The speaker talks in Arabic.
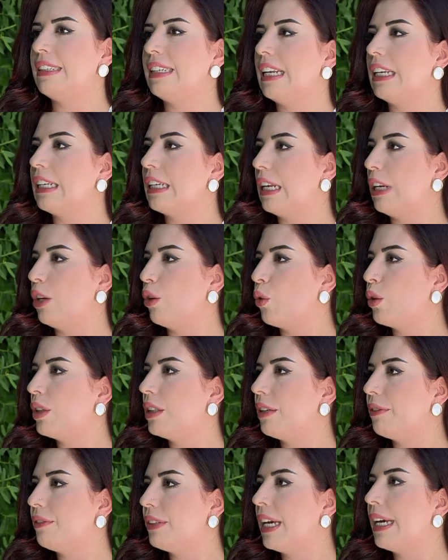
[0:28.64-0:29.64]
هي
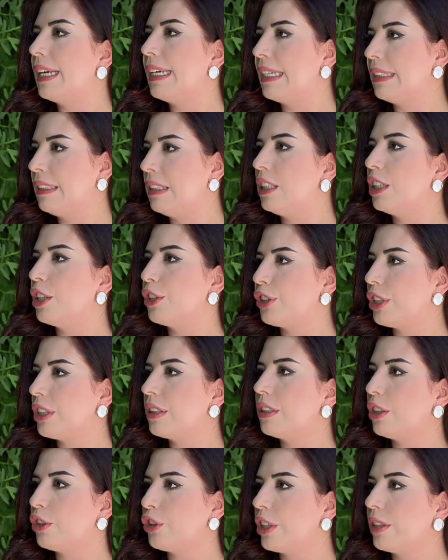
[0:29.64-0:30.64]
الاغنيه فيها يا دنيا
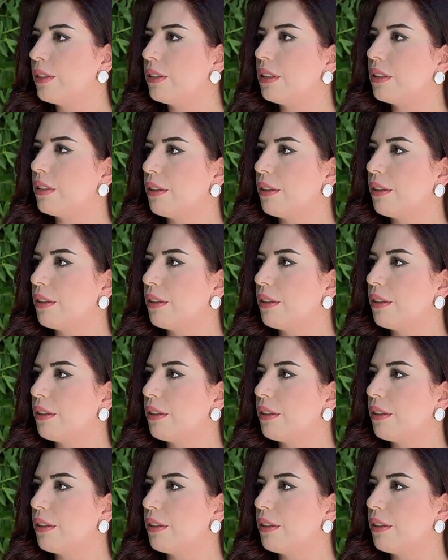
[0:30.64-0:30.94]
شتي شتي